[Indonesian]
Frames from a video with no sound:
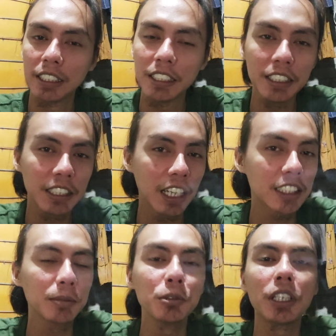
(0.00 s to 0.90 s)
tidak
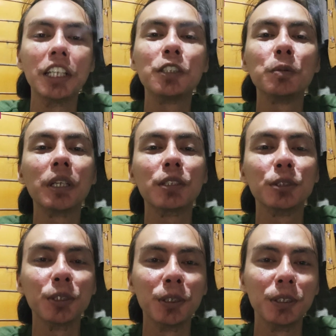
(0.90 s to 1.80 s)
semudah itu
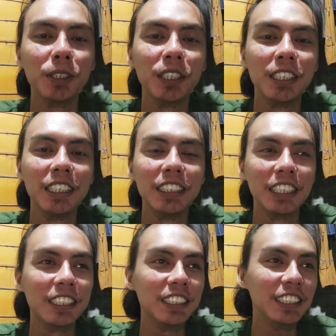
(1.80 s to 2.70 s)
Perguso
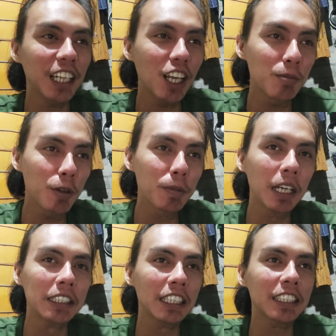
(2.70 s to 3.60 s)
jadi kalau mau
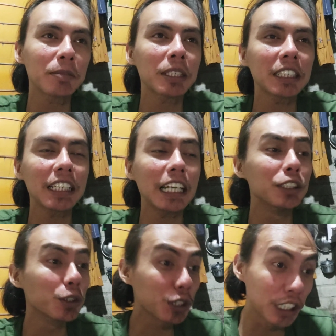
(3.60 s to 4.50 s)
belajar sama saya
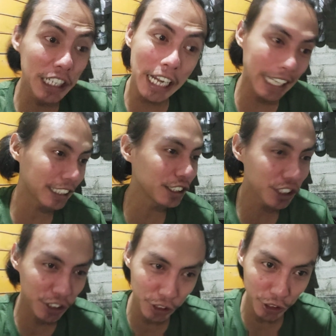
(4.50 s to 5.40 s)
yuk
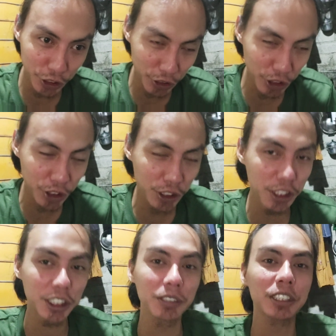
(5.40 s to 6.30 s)
gratis tis tis
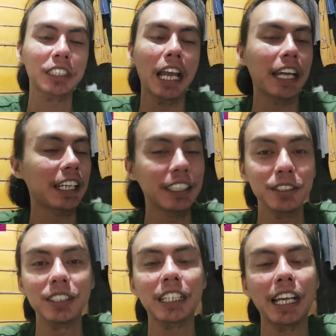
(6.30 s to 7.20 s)
tis wis
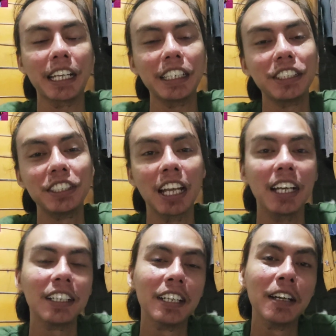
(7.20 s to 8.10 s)
enak
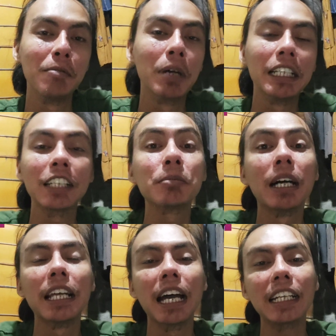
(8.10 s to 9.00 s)
istilah bayar
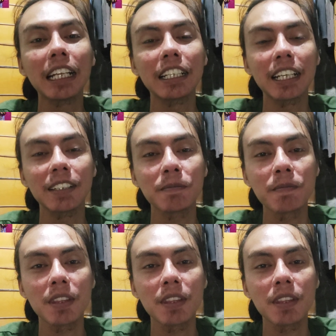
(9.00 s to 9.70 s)
bayaran rek